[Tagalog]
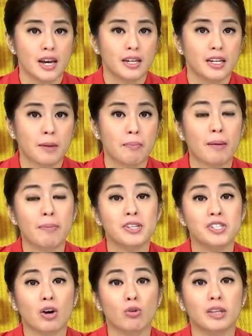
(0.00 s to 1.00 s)

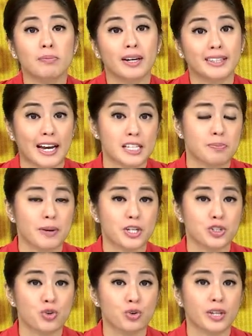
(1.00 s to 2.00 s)
nagbabadya ulit magtaas
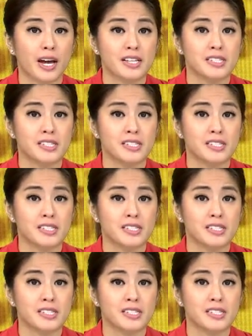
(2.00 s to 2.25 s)
presyo dahil